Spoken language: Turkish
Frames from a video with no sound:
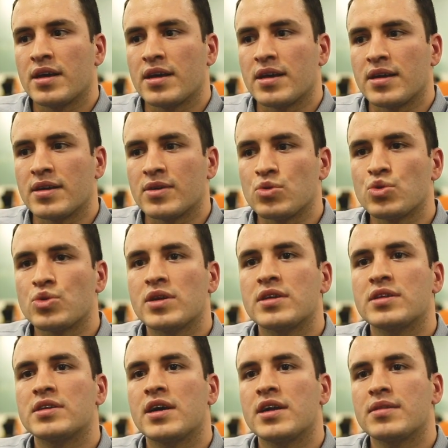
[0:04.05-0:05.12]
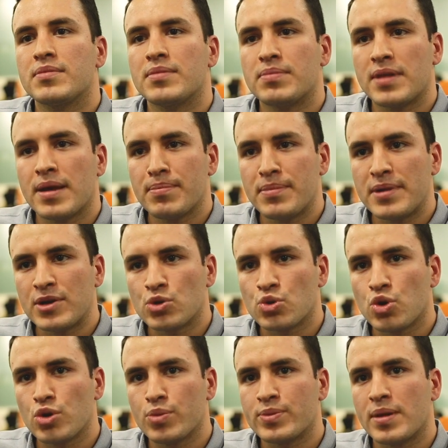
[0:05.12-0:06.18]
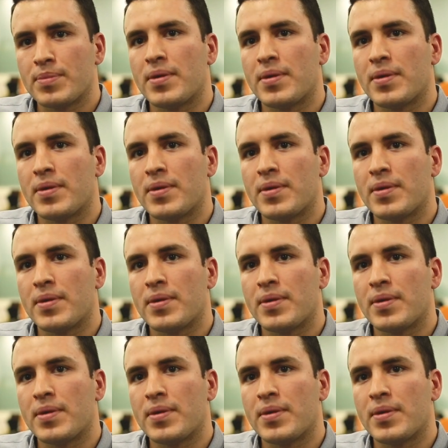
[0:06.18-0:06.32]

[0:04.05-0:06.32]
Ee, uluslararası ticaretten mezun olup